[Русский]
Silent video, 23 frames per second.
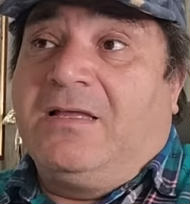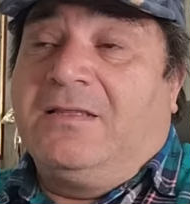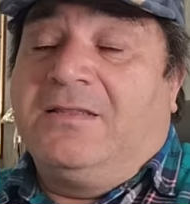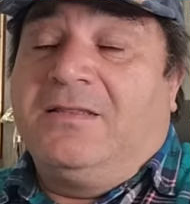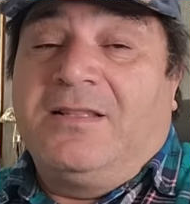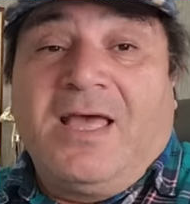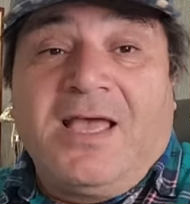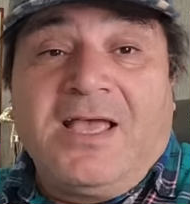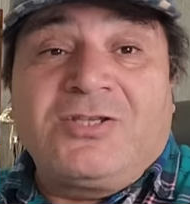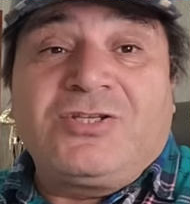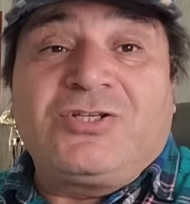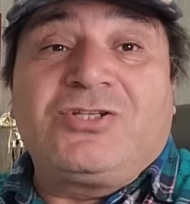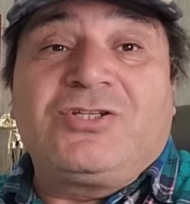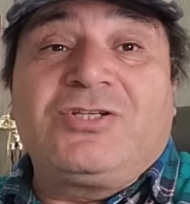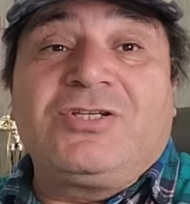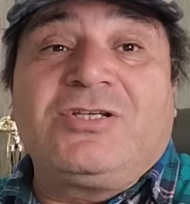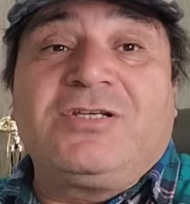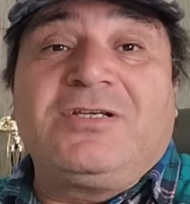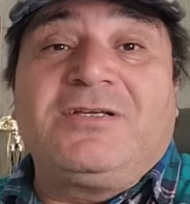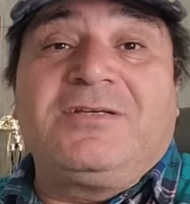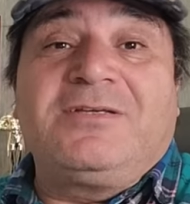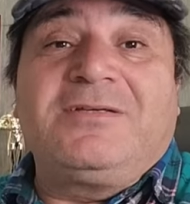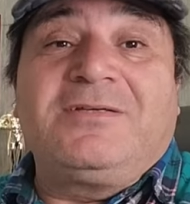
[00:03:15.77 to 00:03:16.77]

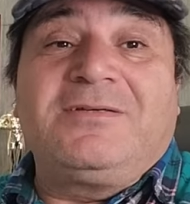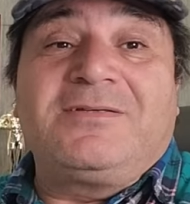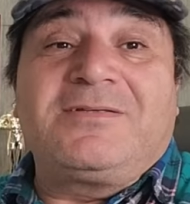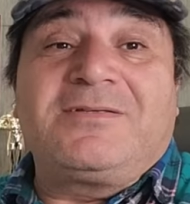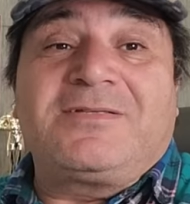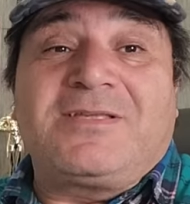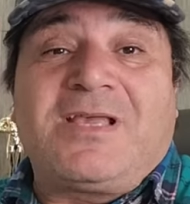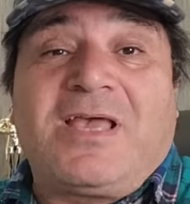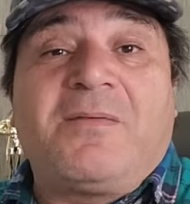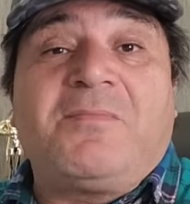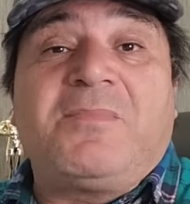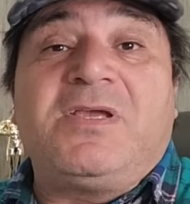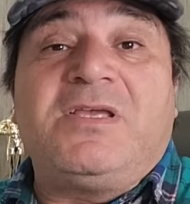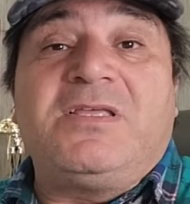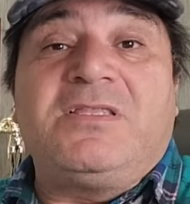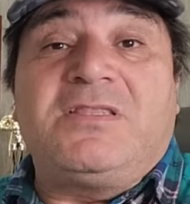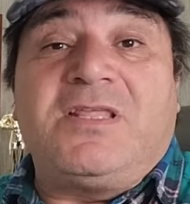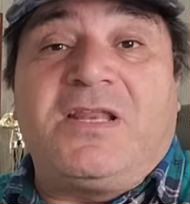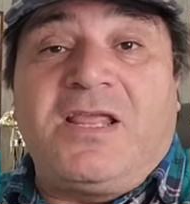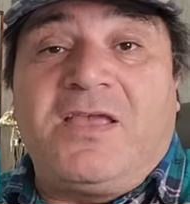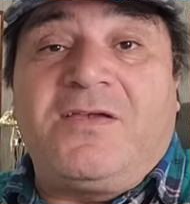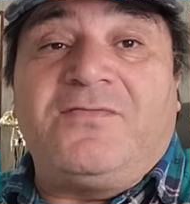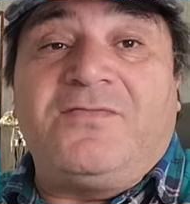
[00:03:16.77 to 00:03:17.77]
Наши самые
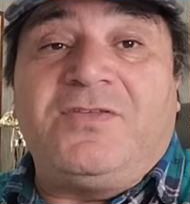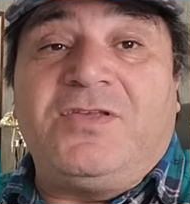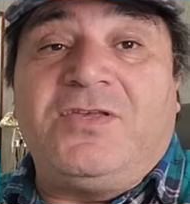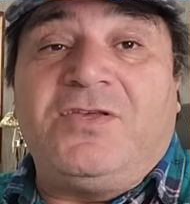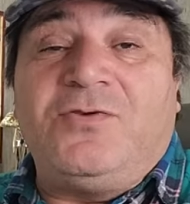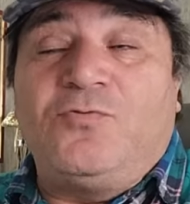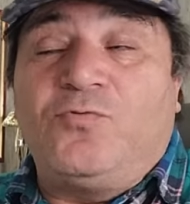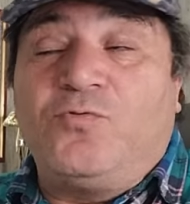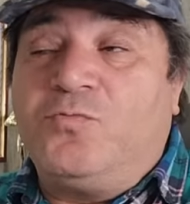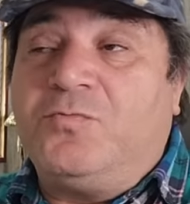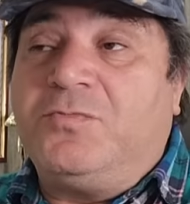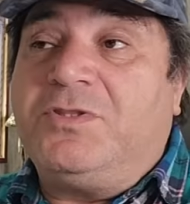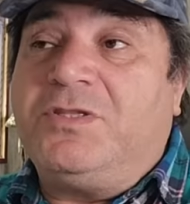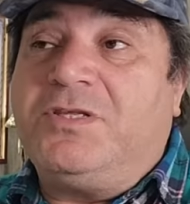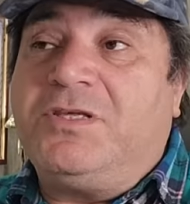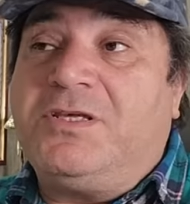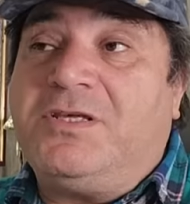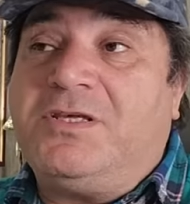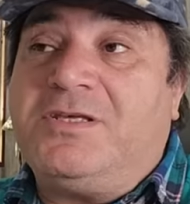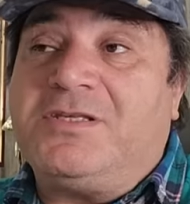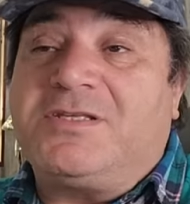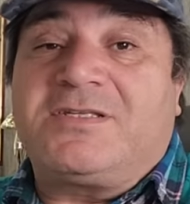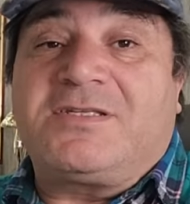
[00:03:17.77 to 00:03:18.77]
древние
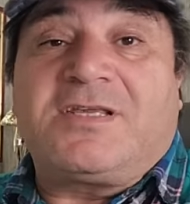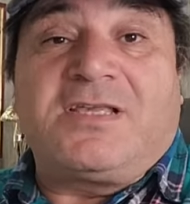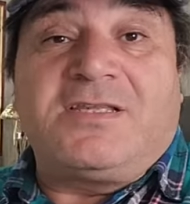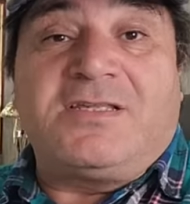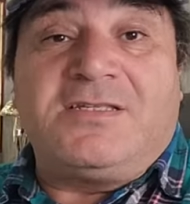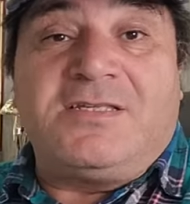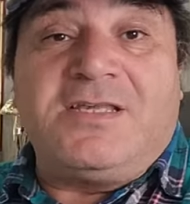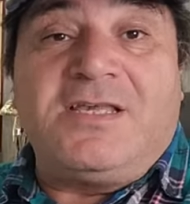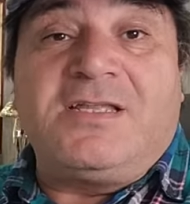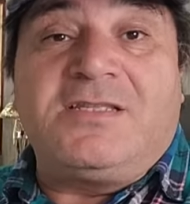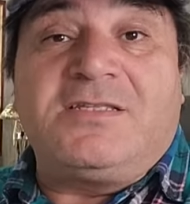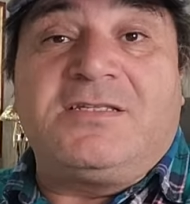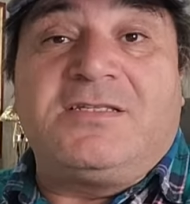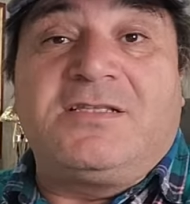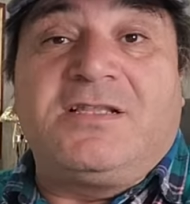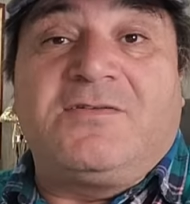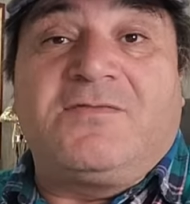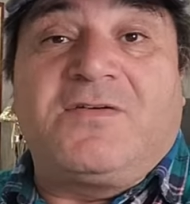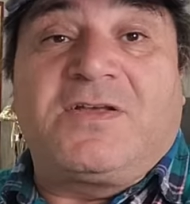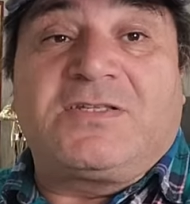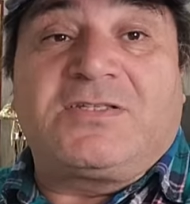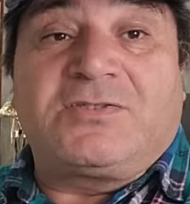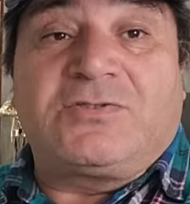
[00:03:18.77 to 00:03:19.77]
умные соседи
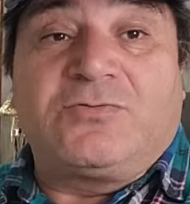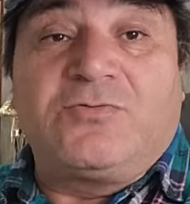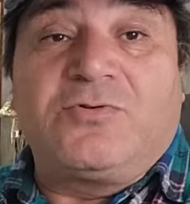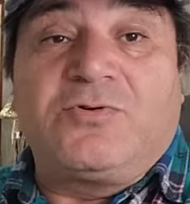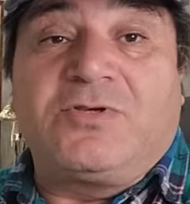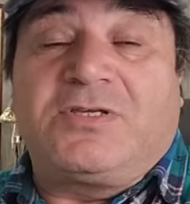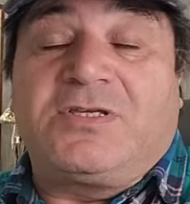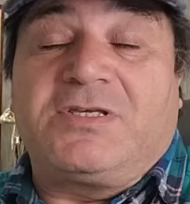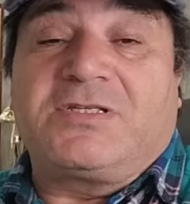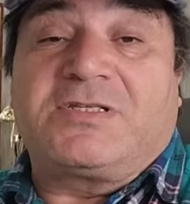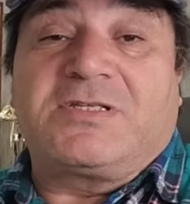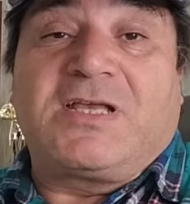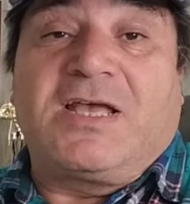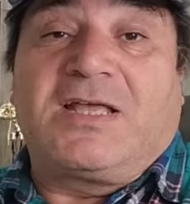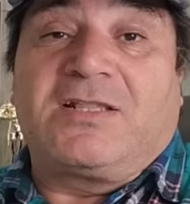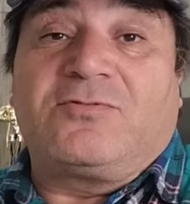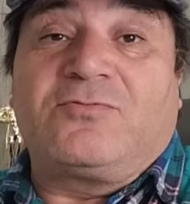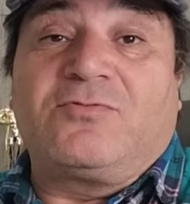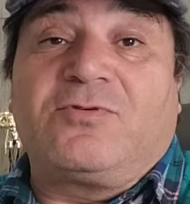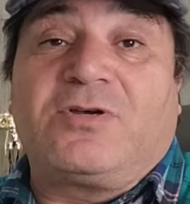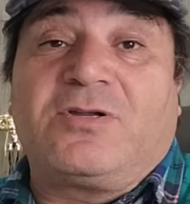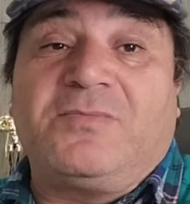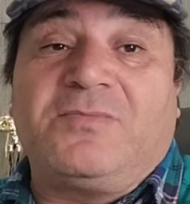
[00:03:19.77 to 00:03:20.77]
на Востоке, с
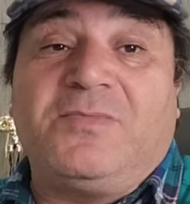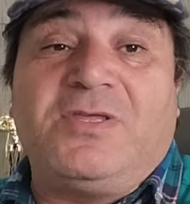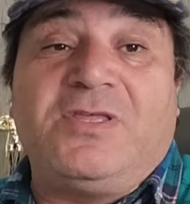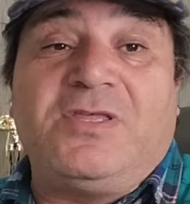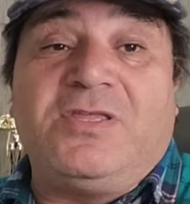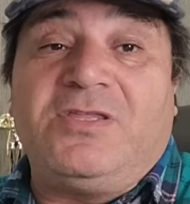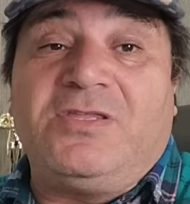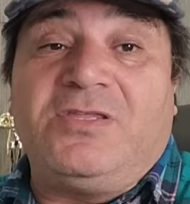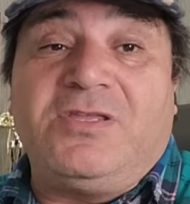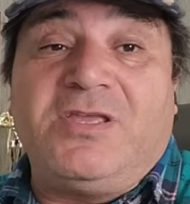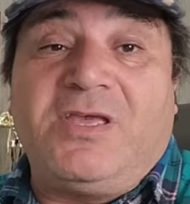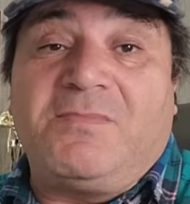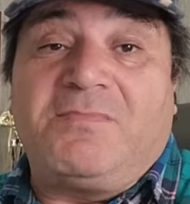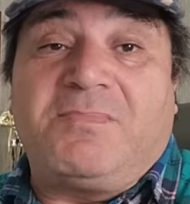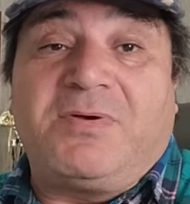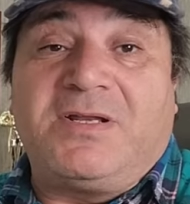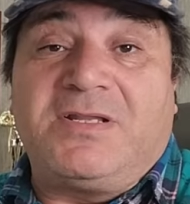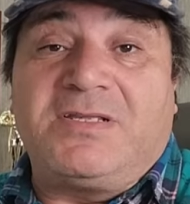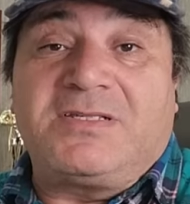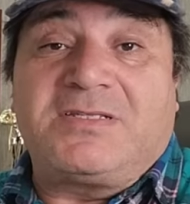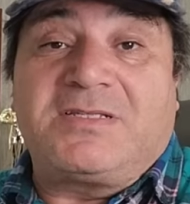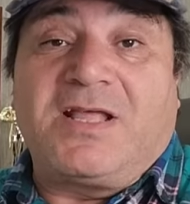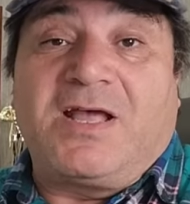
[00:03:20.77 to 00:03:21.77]
которыми не
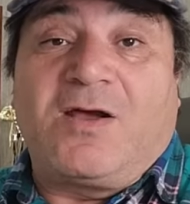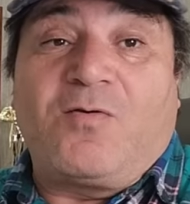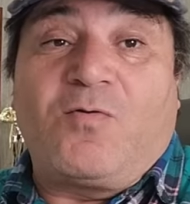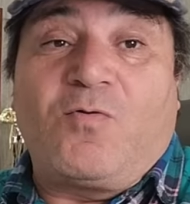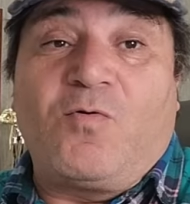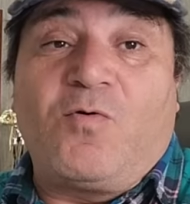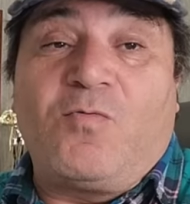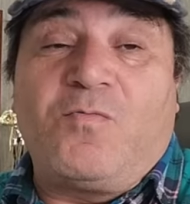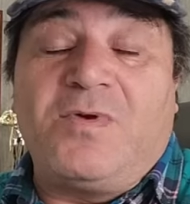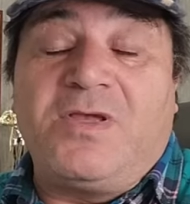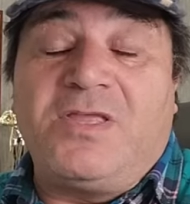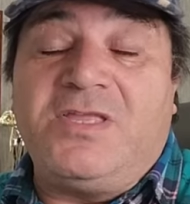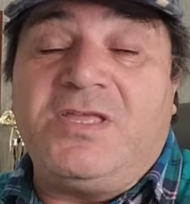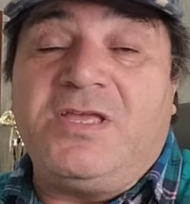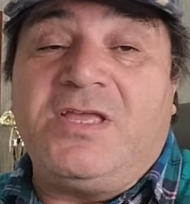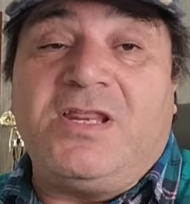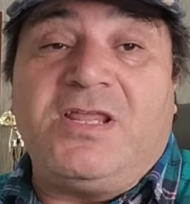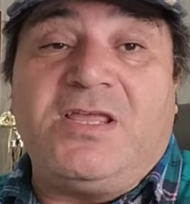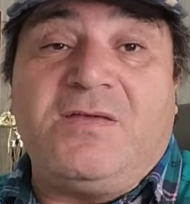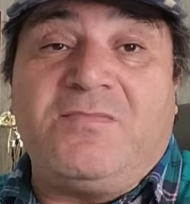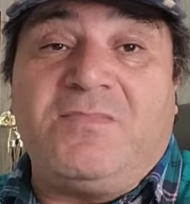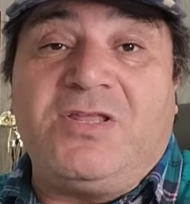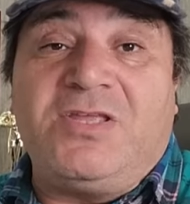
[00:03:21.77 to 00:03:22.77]
были знакомы ни
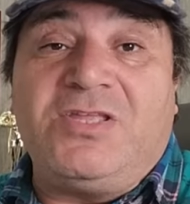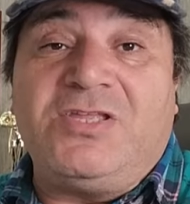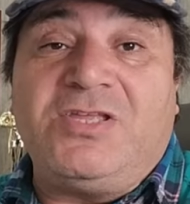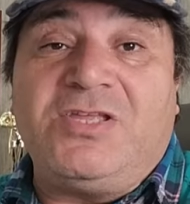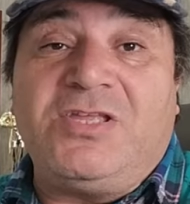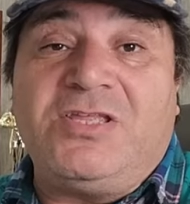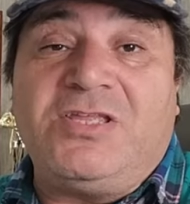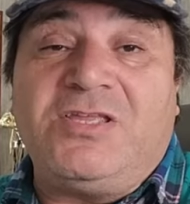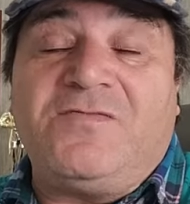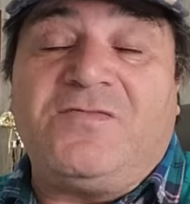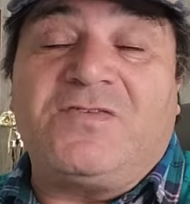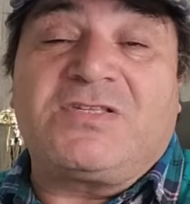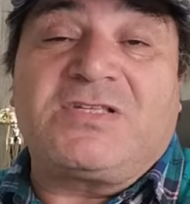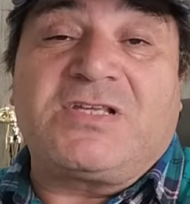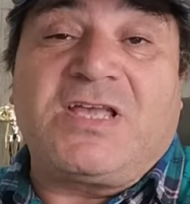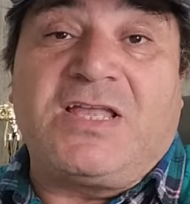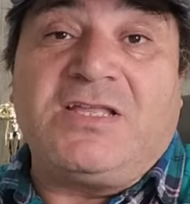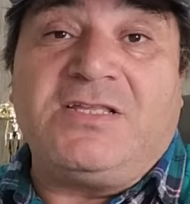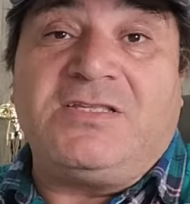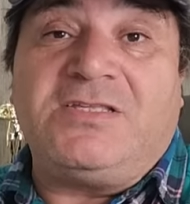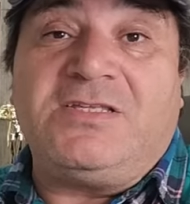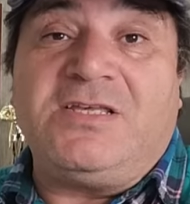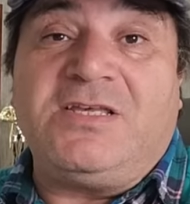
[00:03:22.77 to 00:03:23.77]
римляне, ни
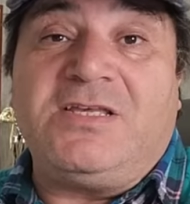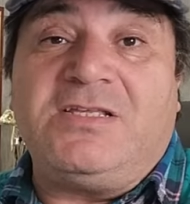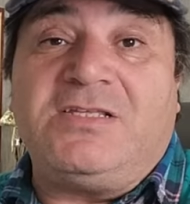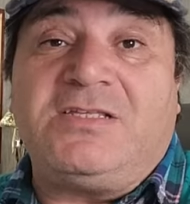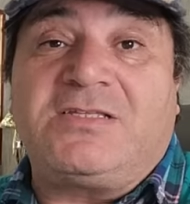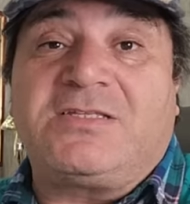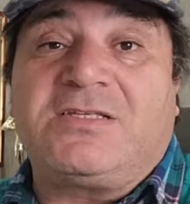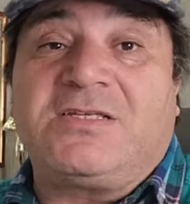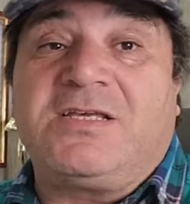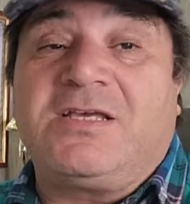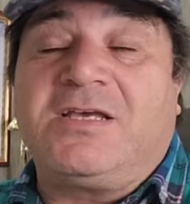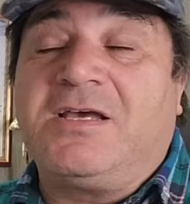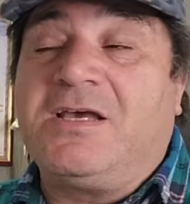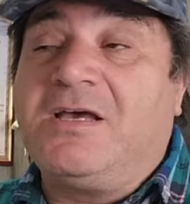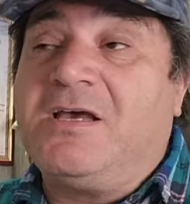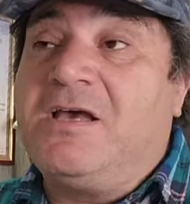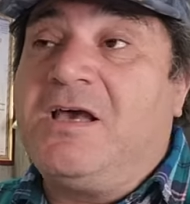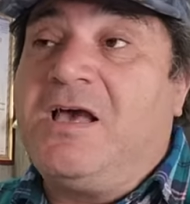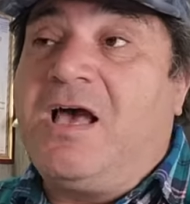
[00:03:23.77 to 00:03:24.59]
византийцы,